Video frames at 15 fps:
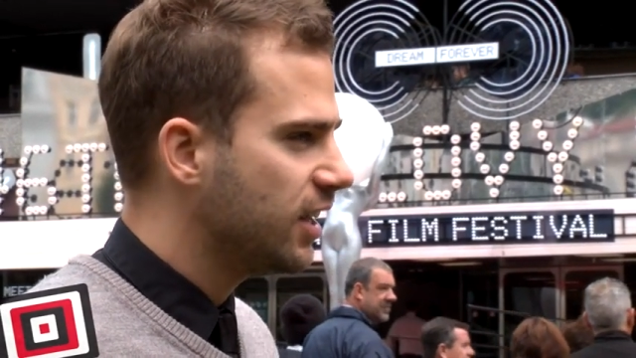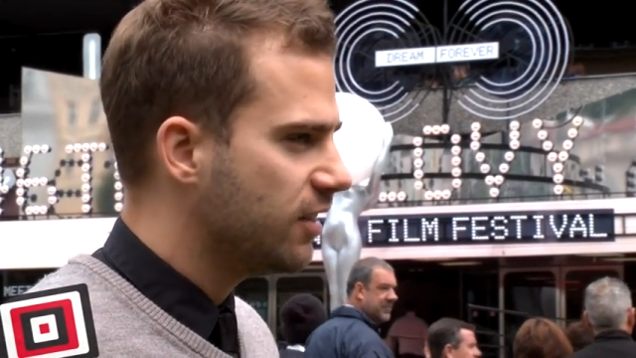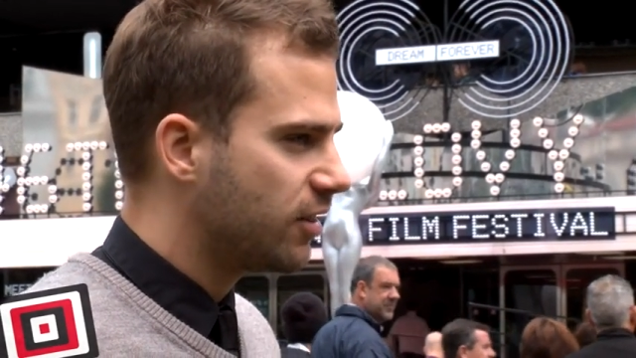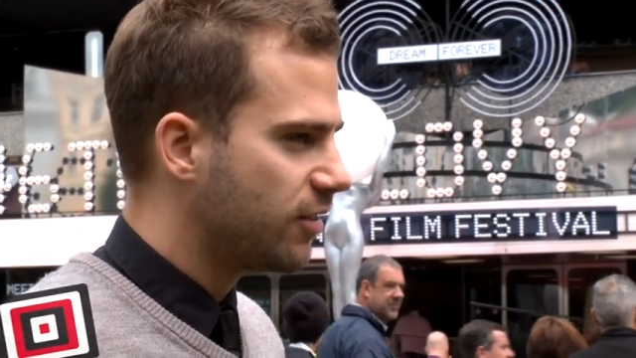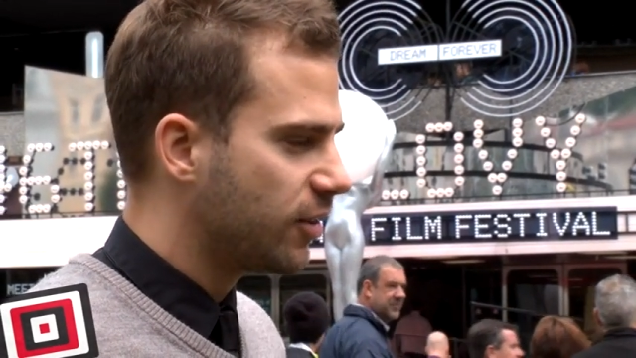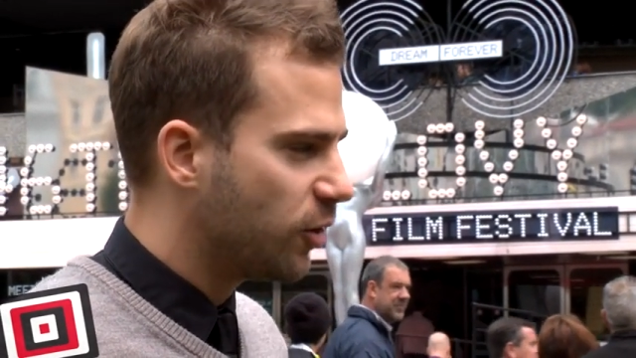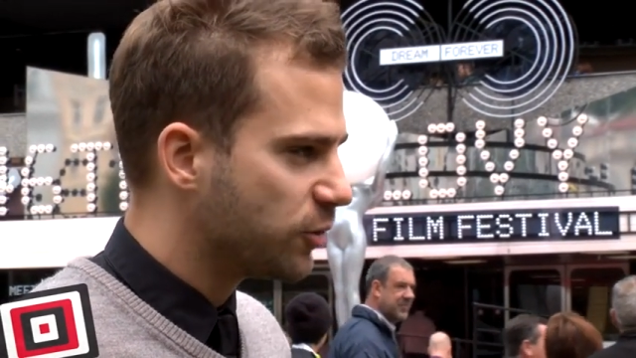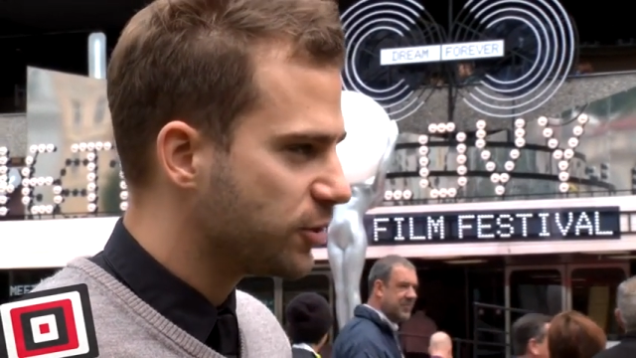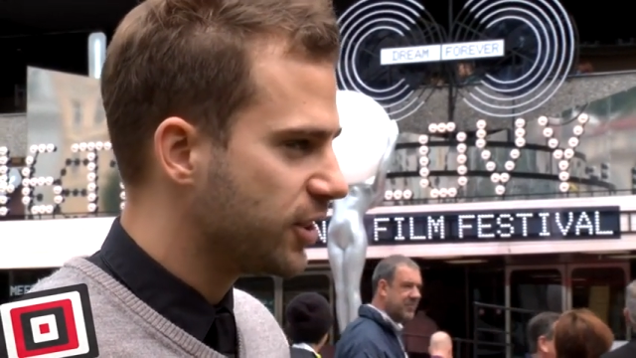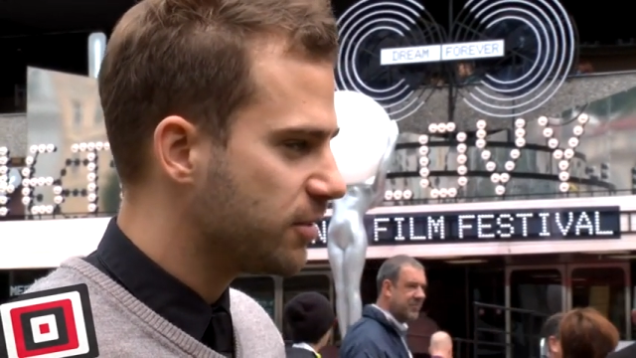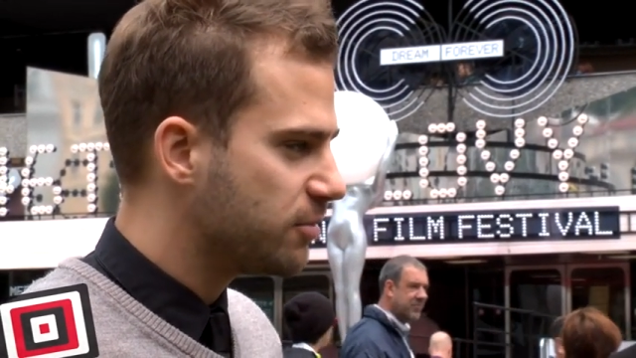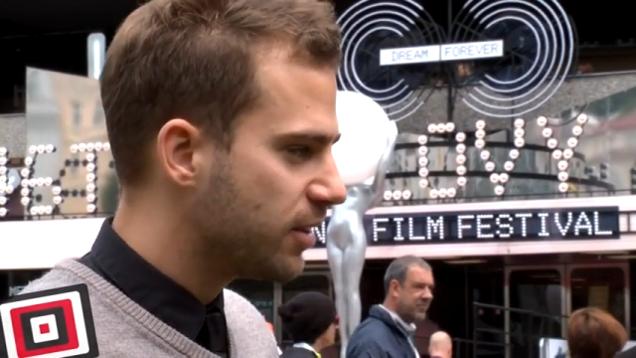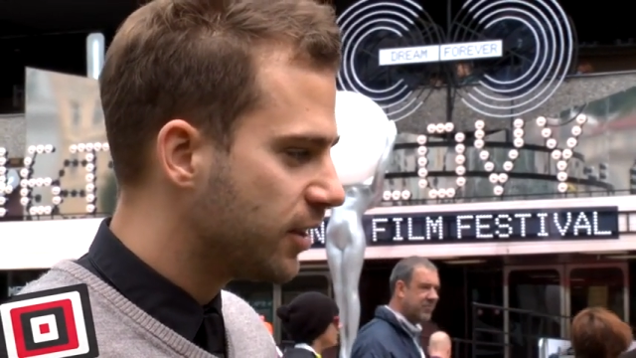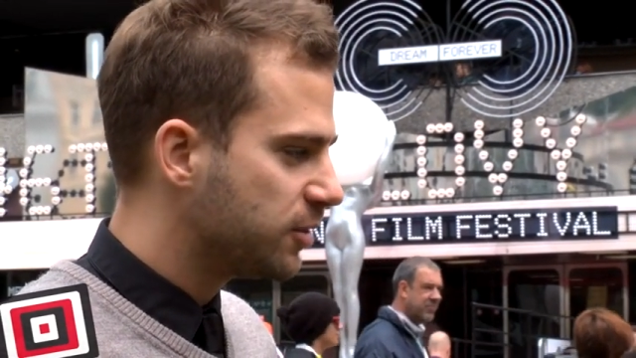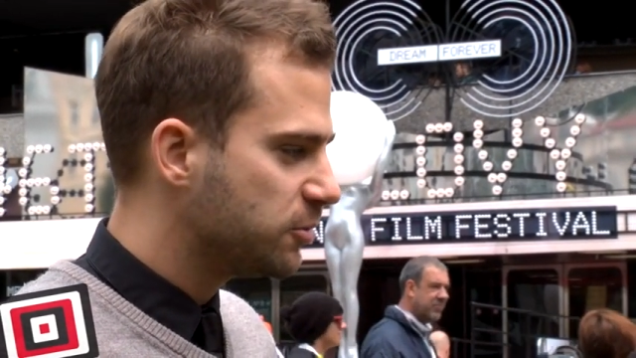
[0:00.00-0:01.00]
w Ekwadorze,
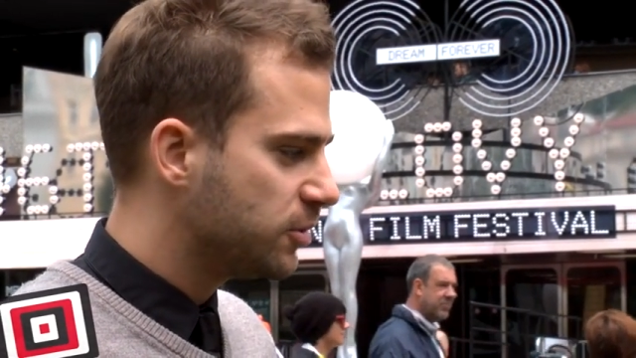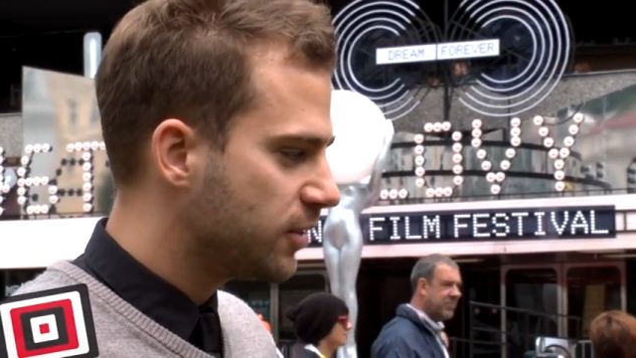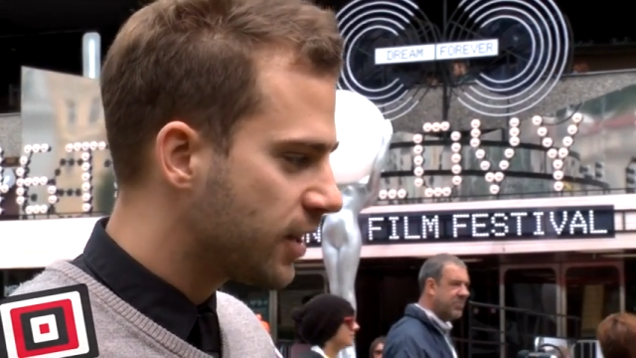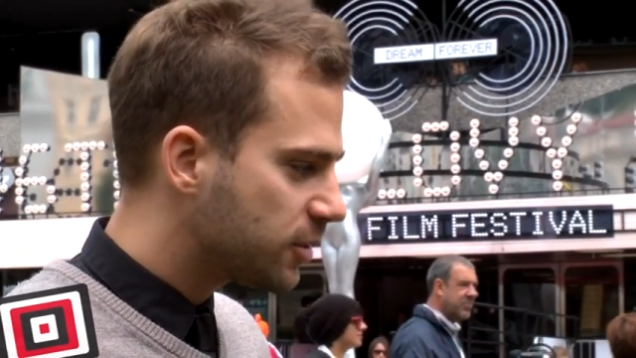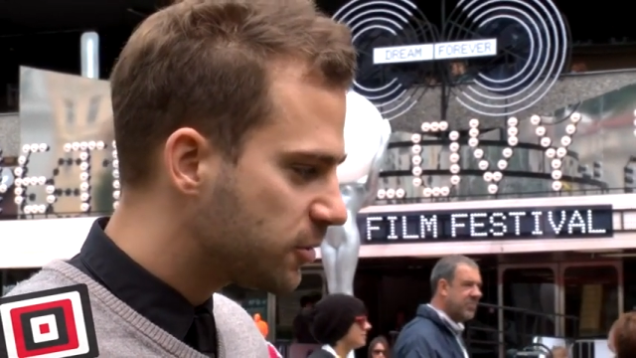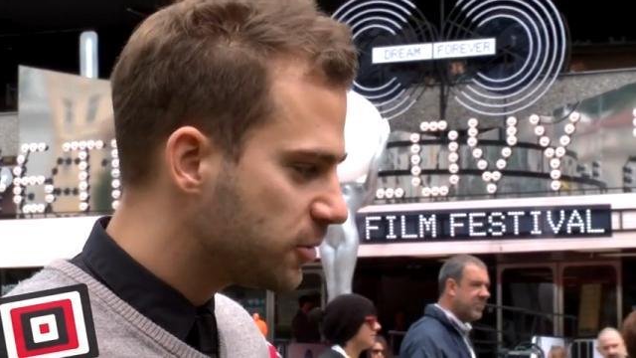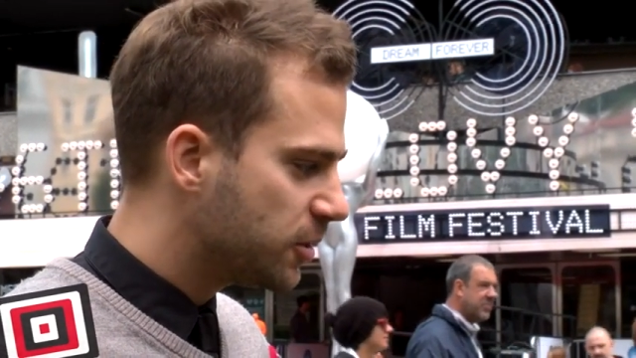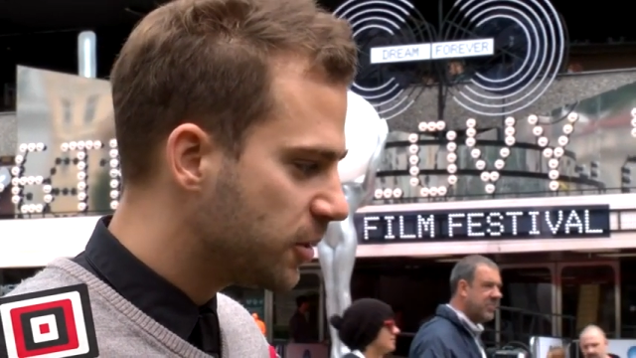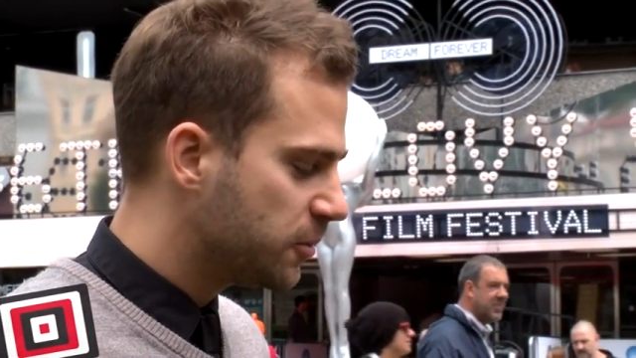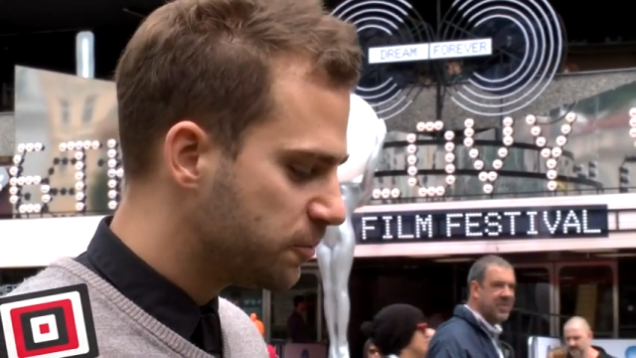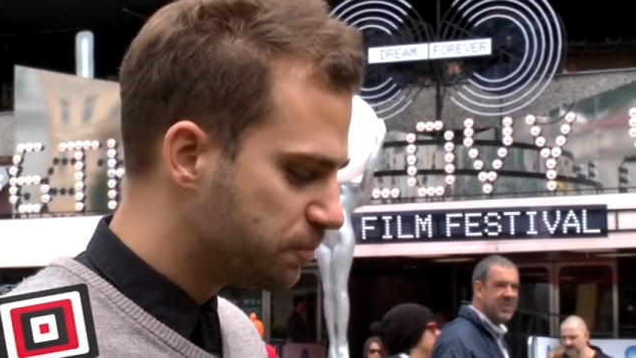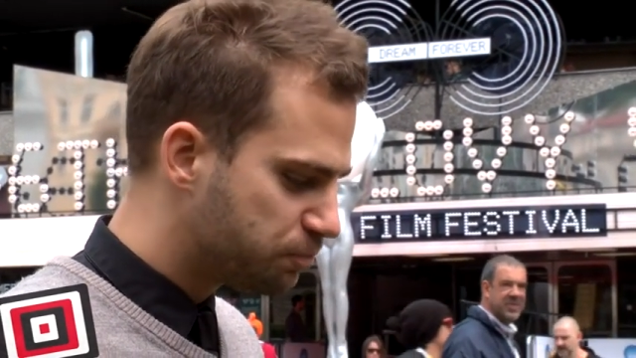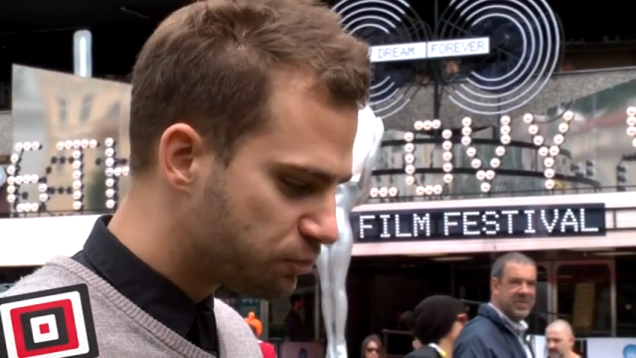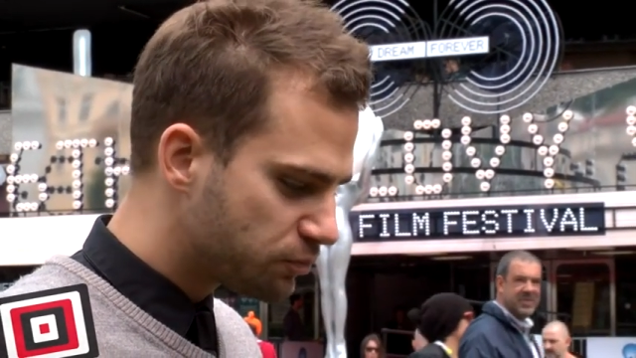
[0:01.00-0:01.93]
jakby ratują